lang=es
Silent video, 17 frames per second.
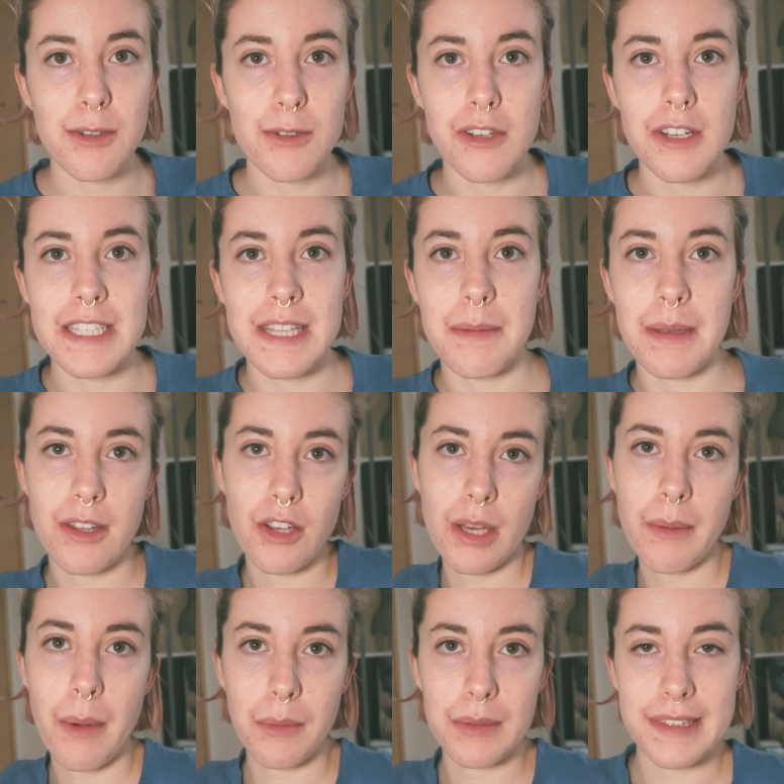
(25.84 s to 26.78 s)
ilusión este vídeo,
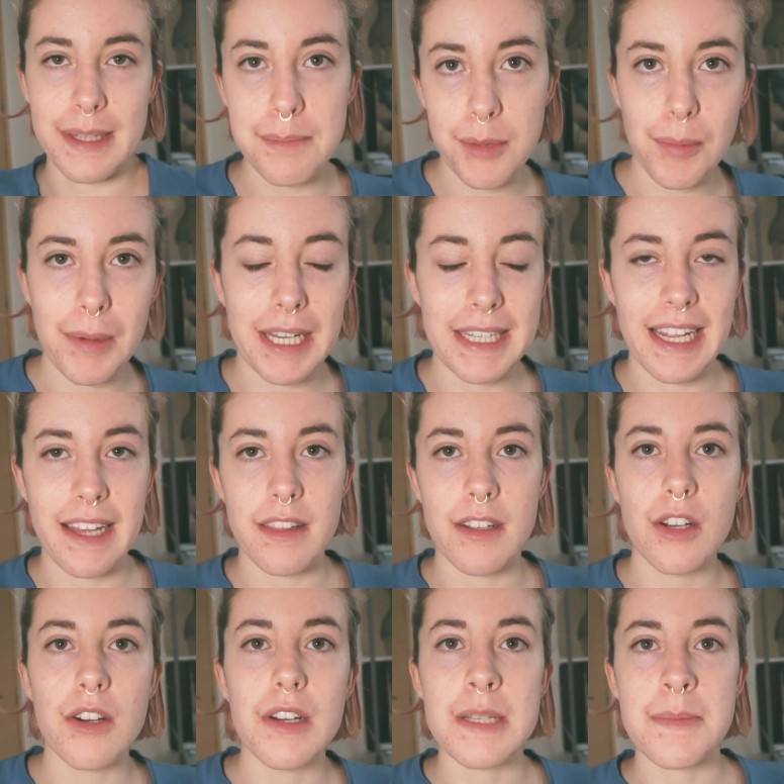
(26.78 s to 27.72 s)
llevaba un tiempo
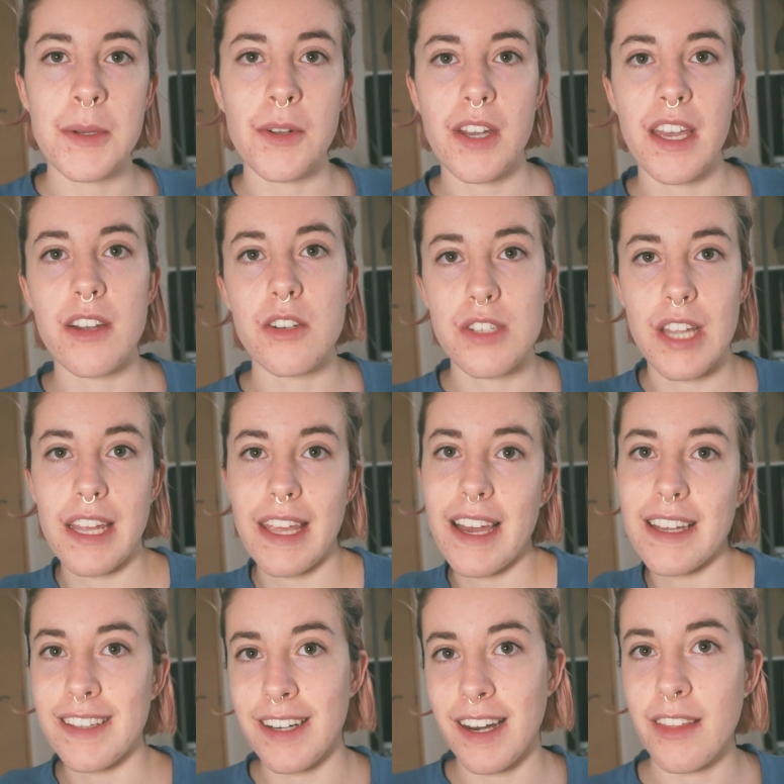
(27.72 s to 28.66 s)
planeándolo, espero que os
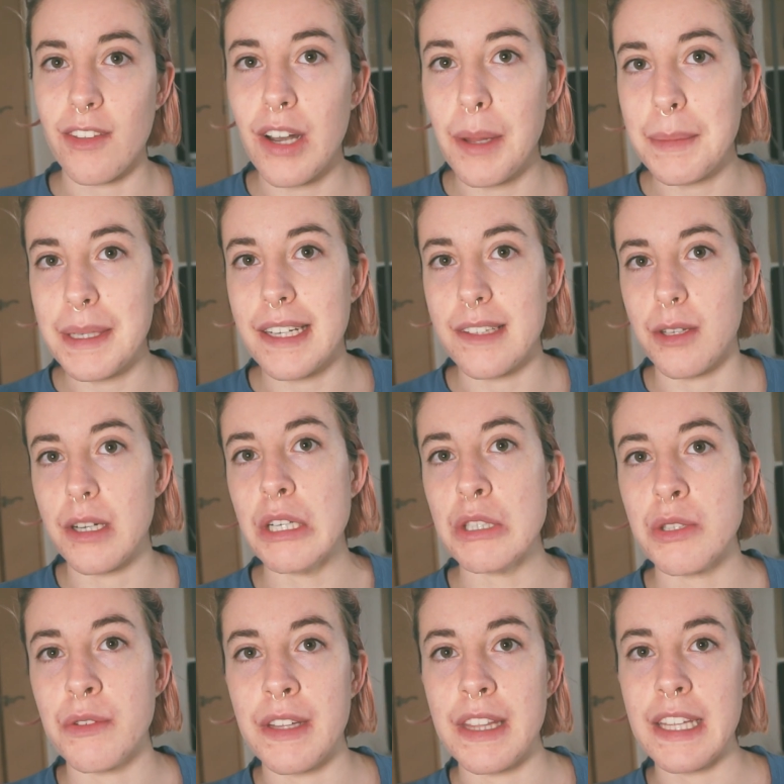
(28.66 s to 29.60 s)
haya atraído la miniatura
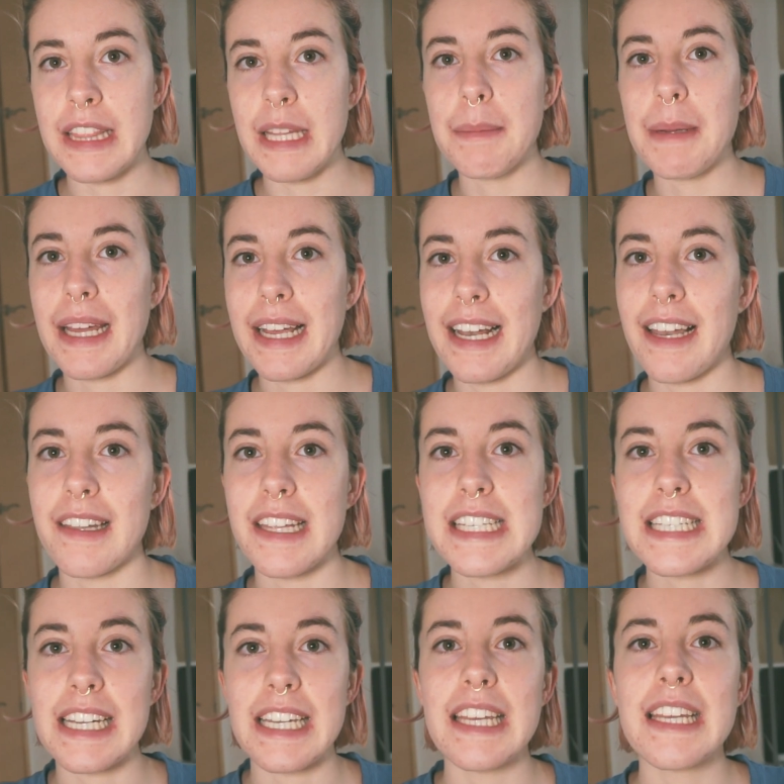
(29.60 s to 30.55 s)
lo suficiente para que le
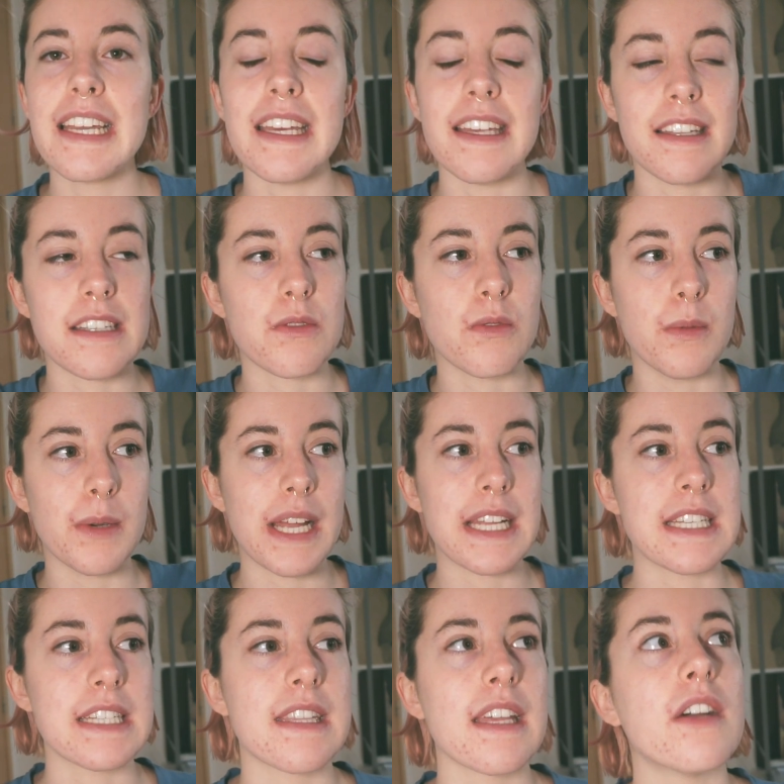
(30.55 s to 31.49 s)
deis clic y
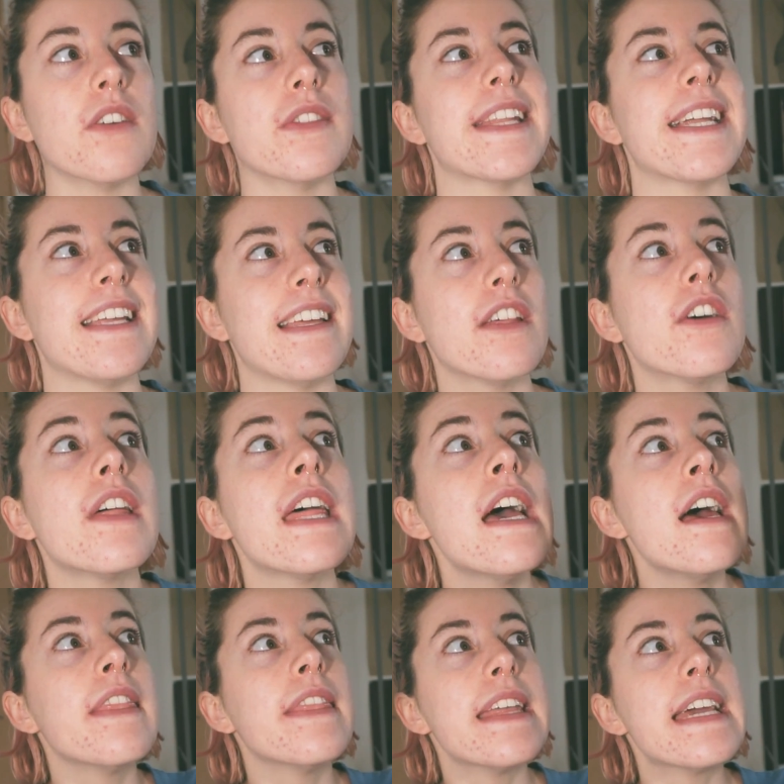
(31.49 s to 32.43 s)
descubráis este contenido
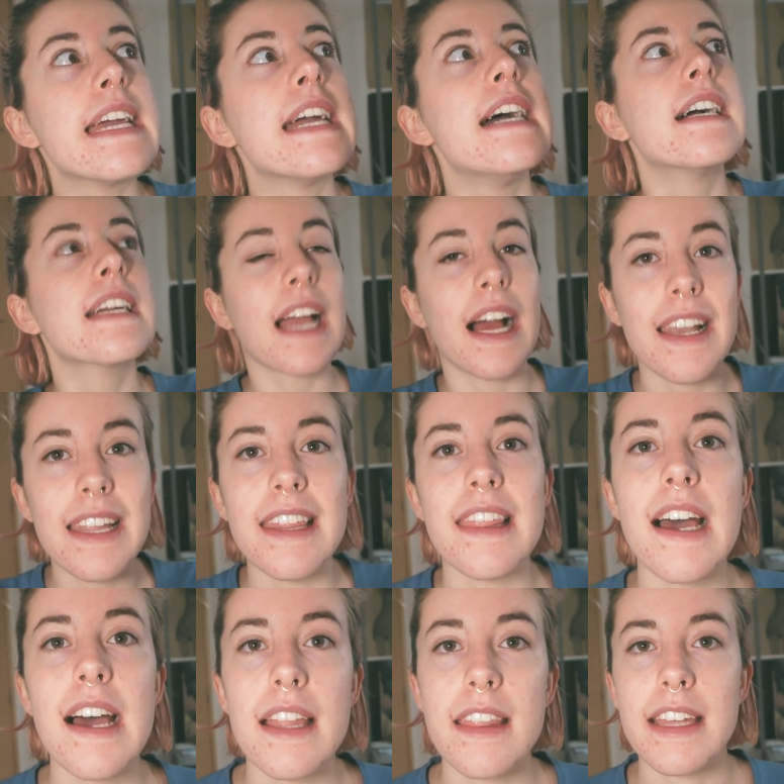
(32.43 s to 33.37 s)
de
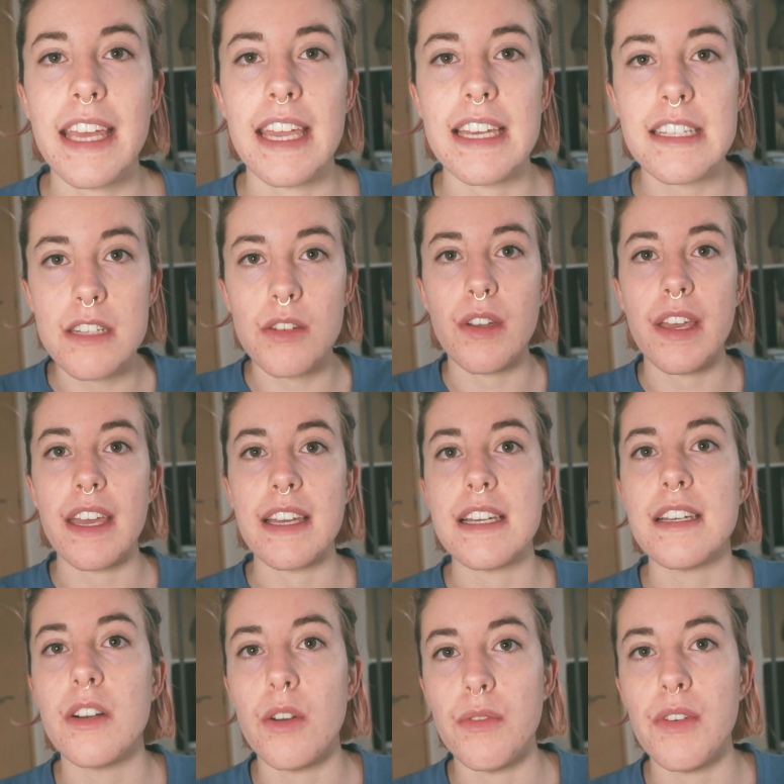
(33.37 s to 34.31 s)
calidad que es lo
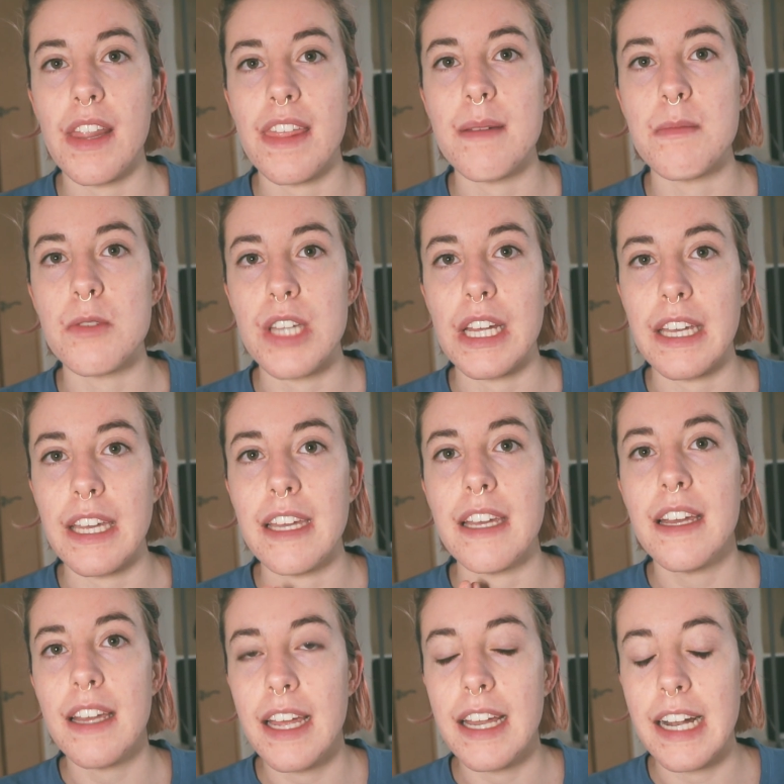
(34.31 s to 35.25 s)
que ofrecemos
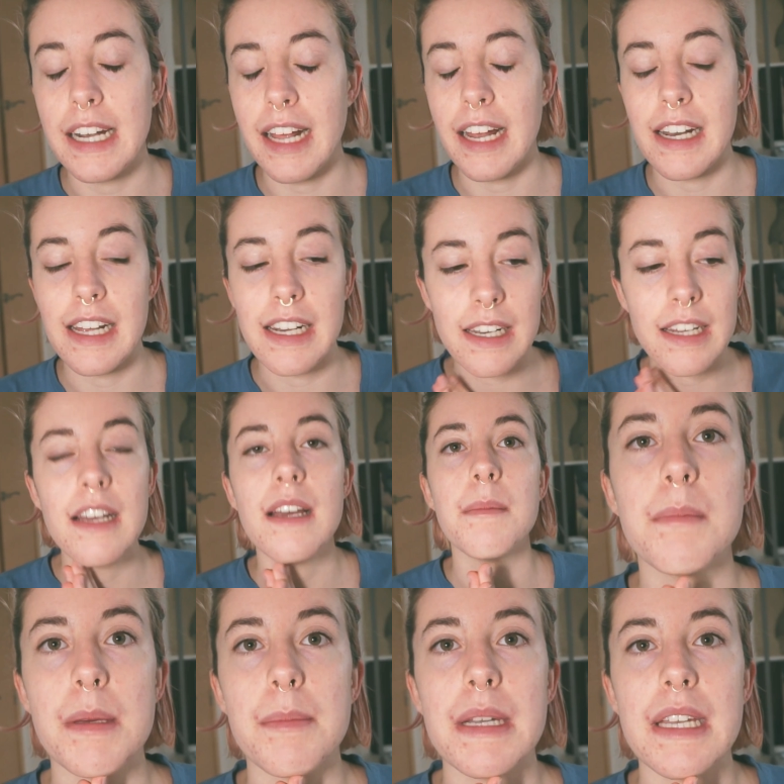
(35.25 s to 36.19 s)
aquí en el canal
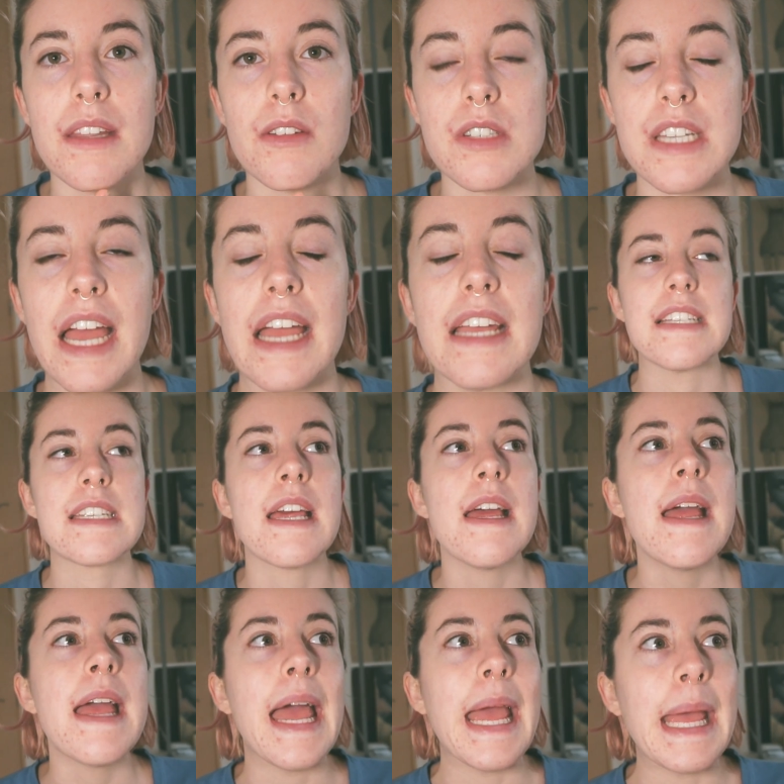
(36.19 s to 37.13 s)
bienvenidos seáis.
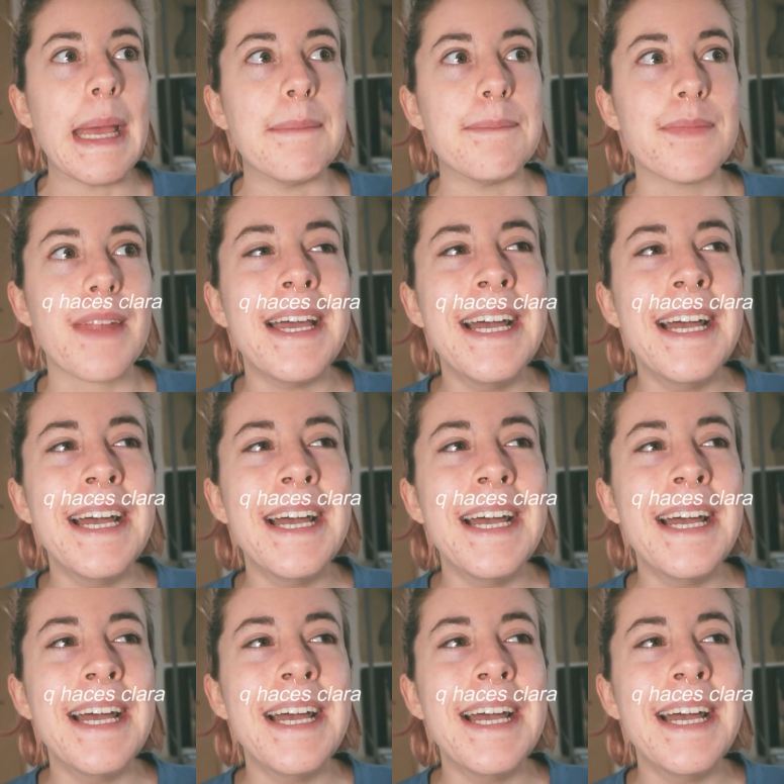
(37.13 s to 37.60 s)
Em,